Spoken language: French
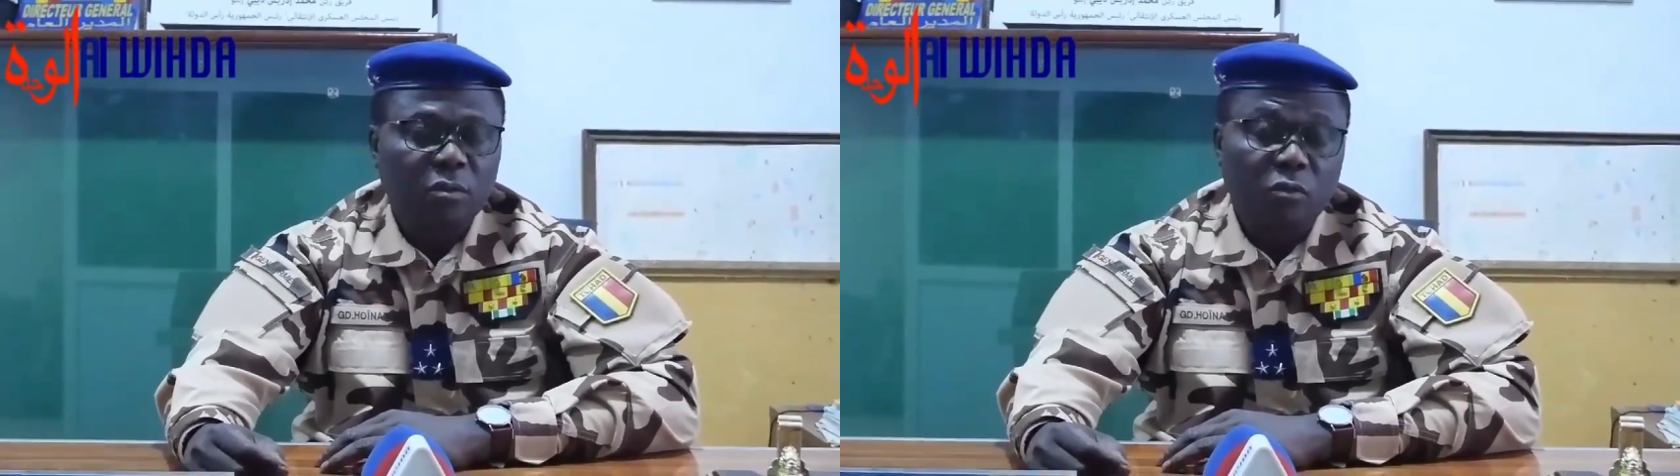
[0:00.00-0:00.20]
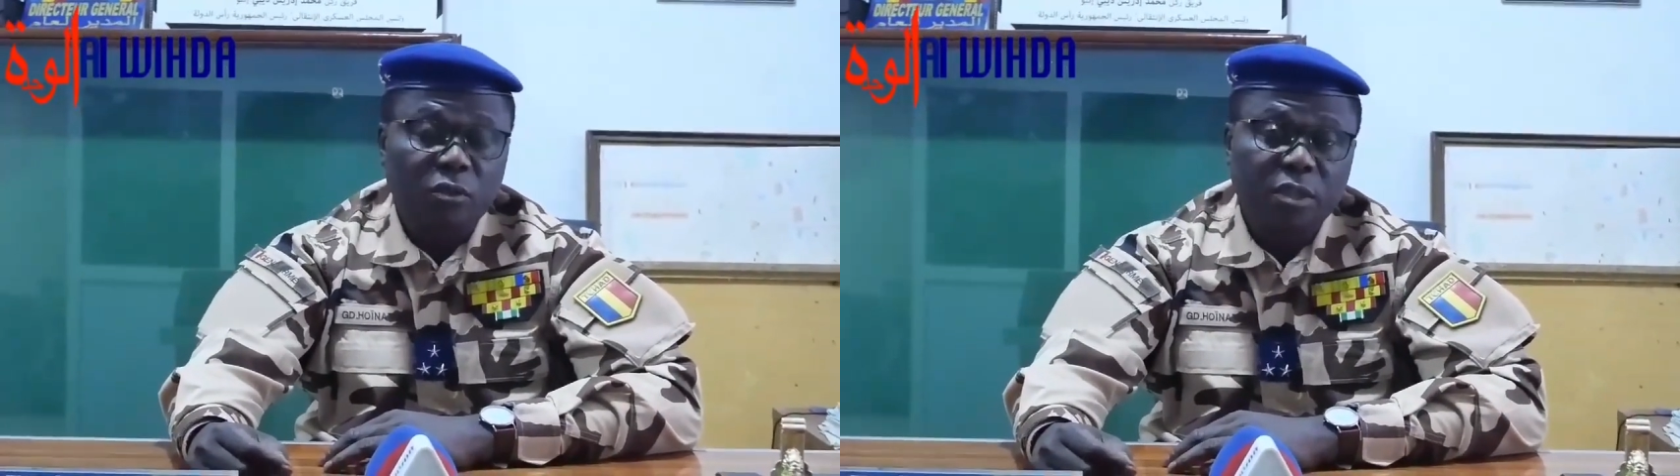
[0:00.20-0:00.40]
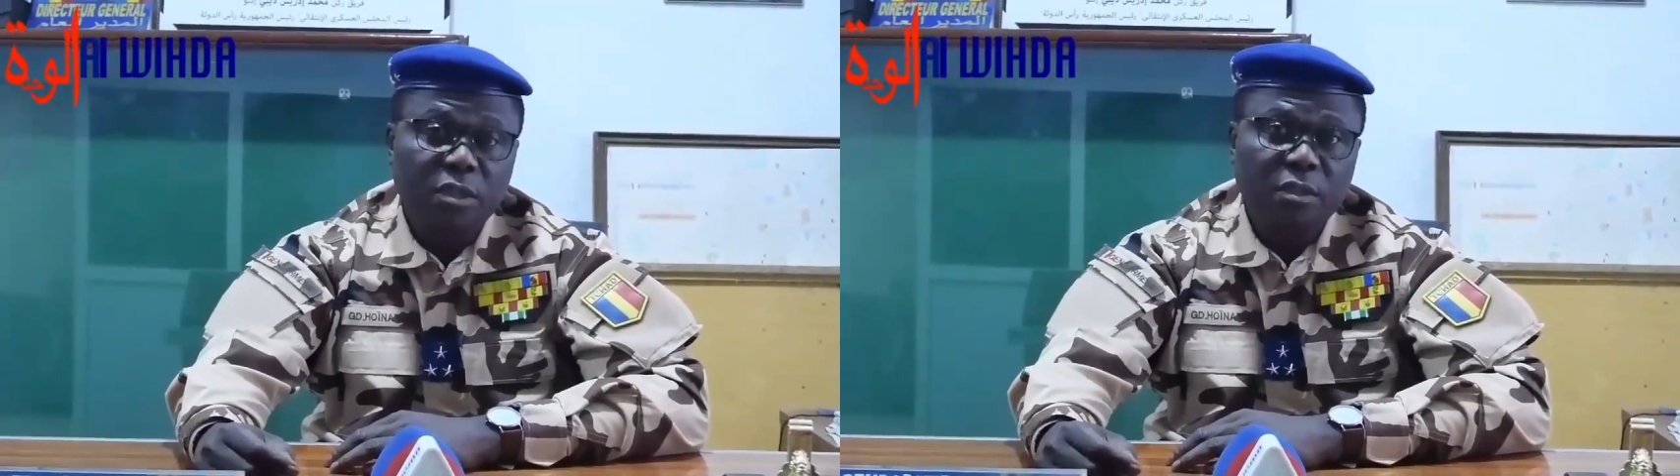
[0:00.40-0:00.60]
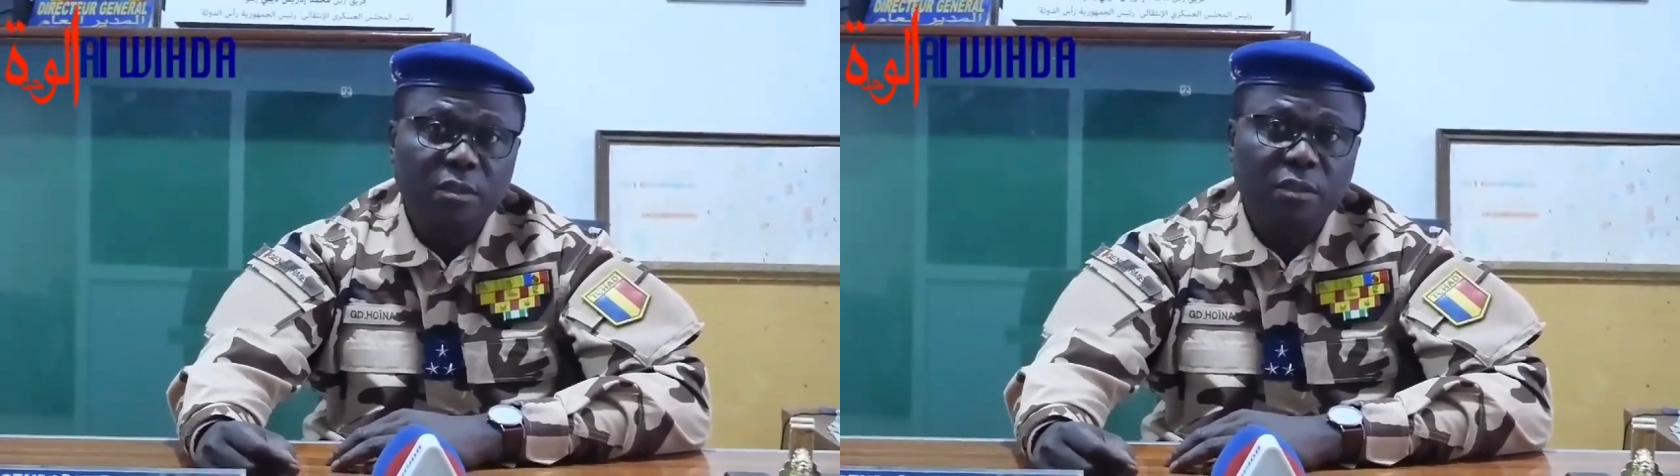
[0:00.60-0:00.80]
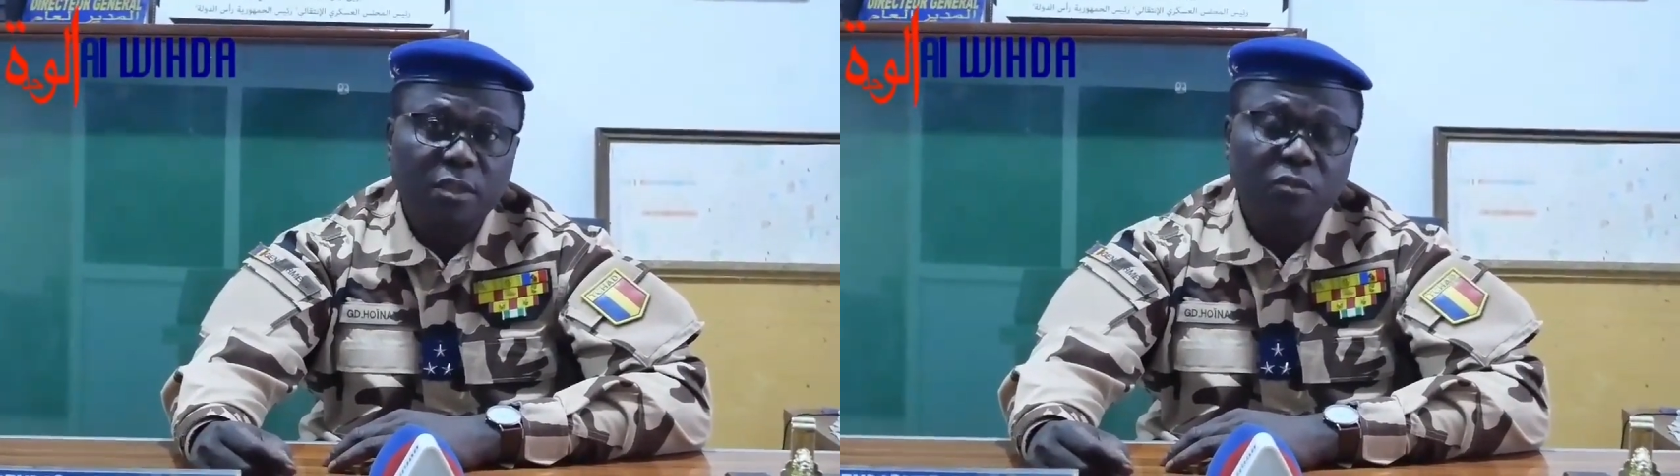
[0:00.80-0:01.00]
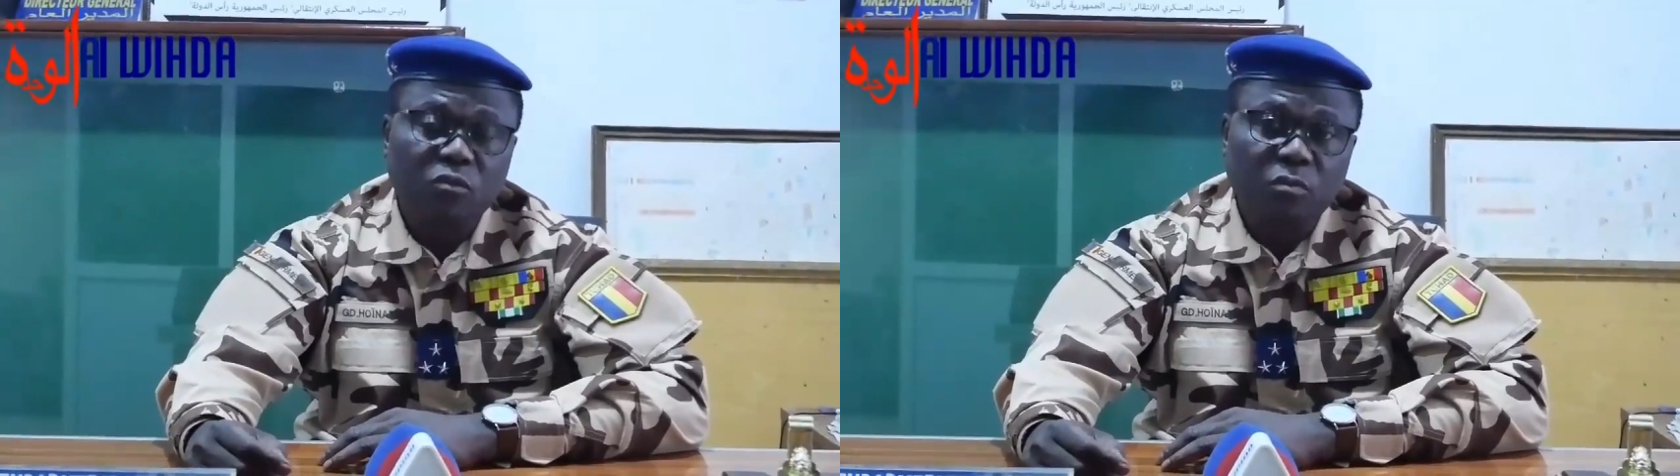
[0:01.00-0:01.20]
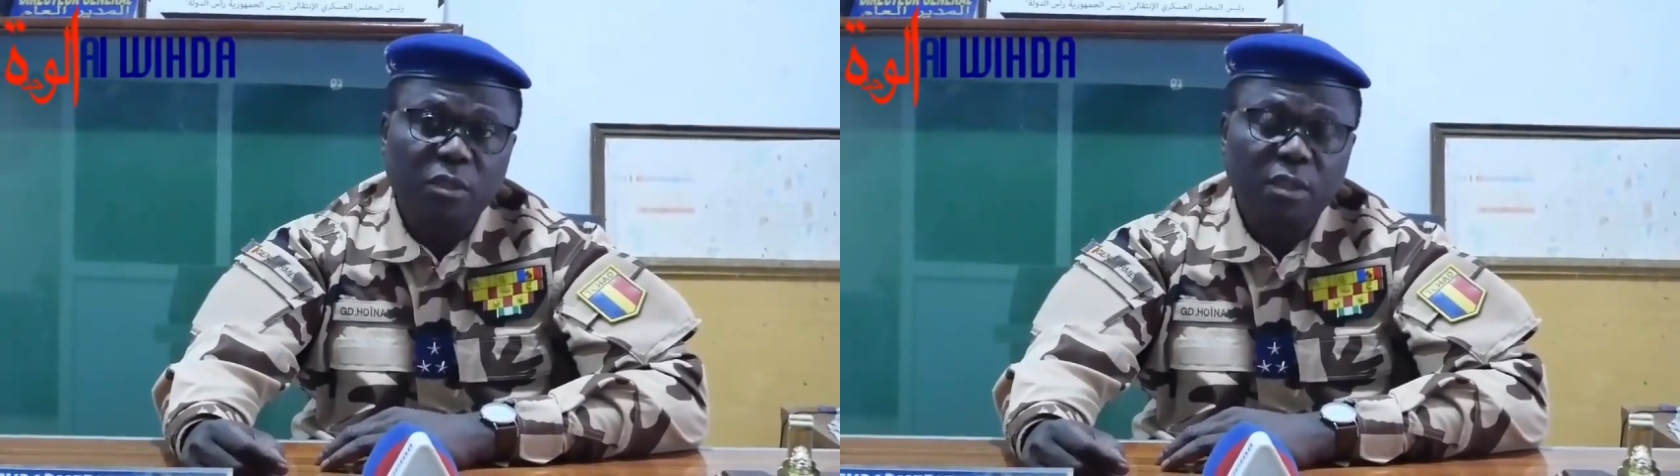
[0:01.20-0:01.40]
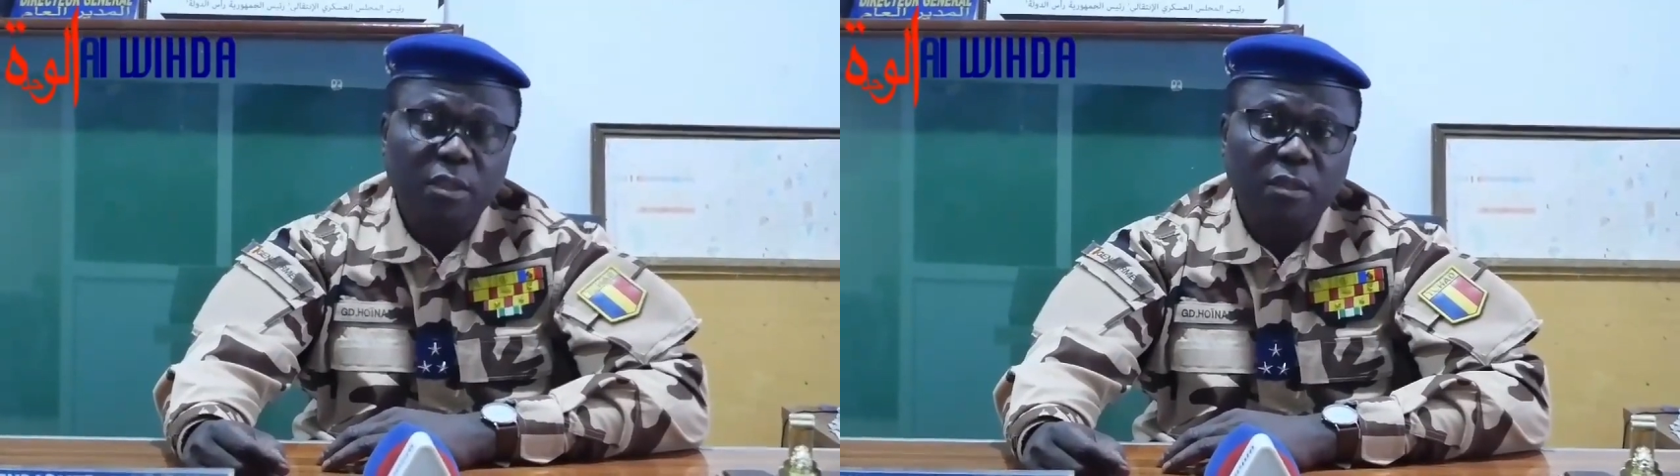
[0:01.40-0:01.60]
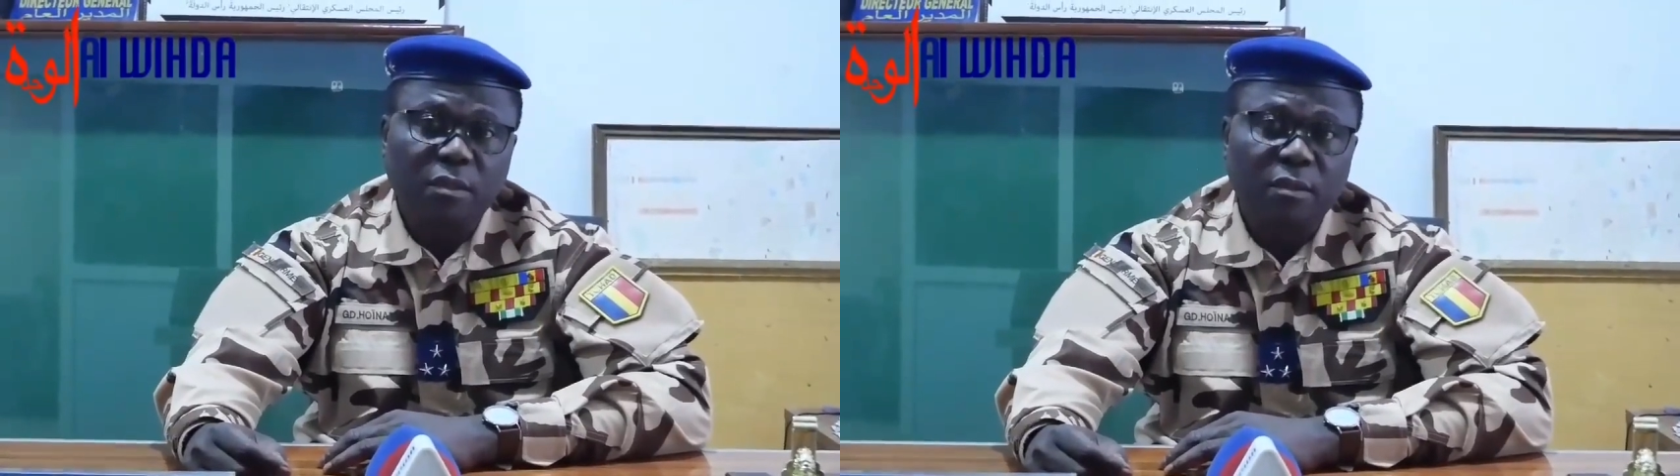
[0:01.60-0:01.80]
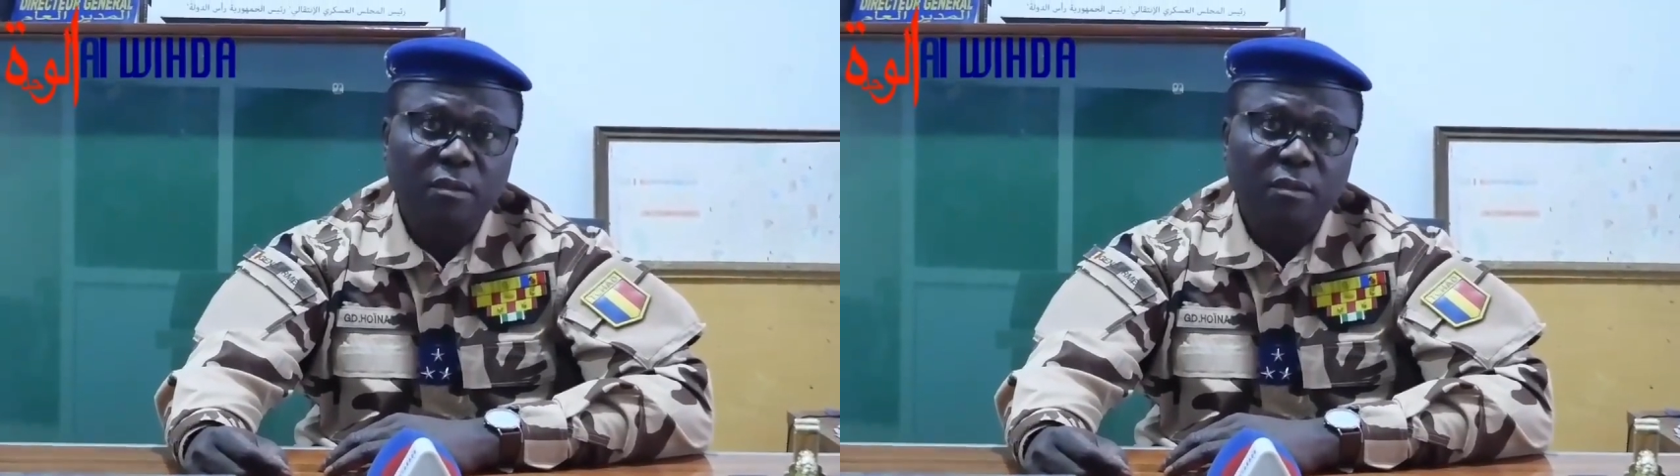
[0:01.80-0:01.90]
Aussi, sans oublier